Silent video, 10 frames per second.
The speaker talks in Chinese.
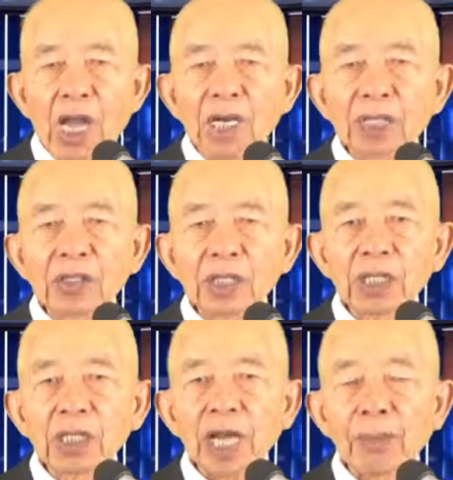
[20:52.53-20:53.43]
可
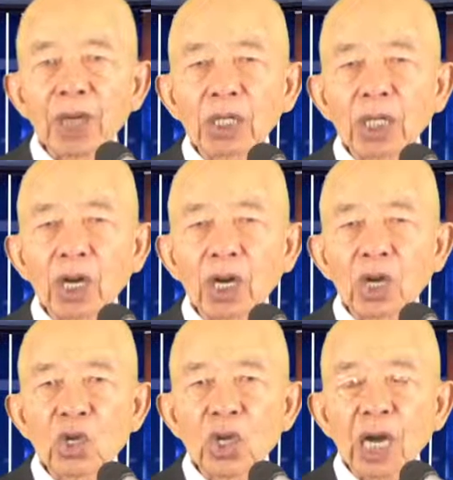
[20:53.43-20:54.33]
是他们
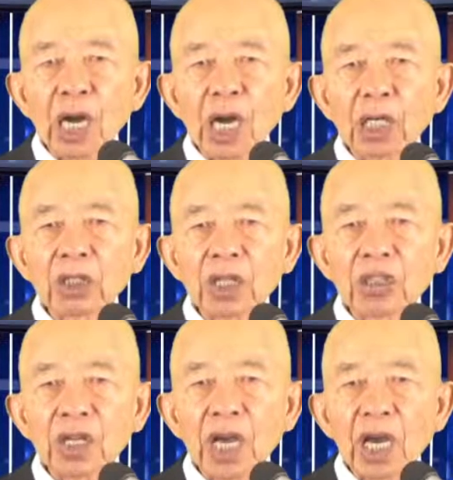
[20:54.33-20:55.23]
的啊这
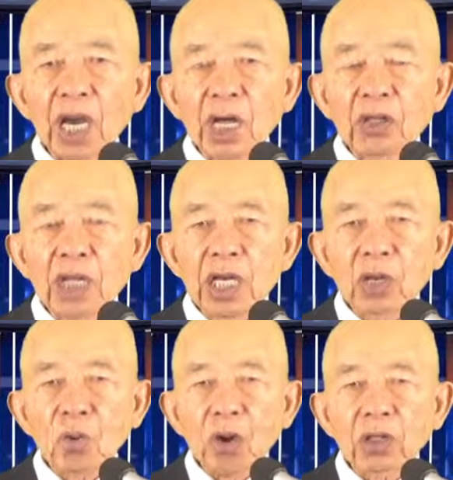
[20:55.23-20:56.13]
些帝
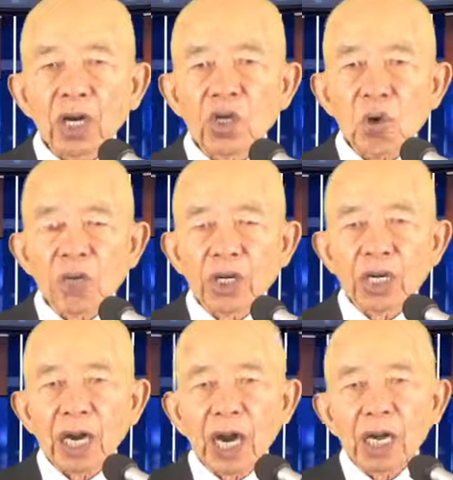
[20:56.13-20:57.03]
国的佣
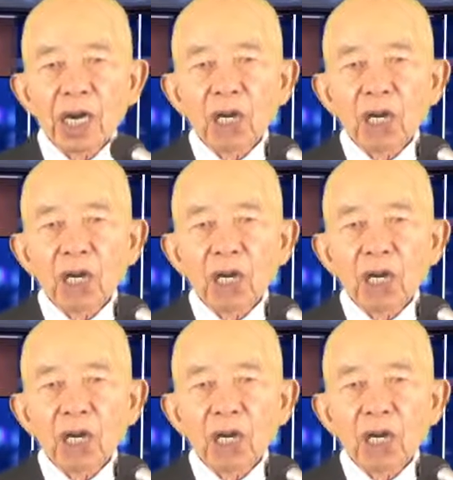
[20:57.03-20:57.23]
人啊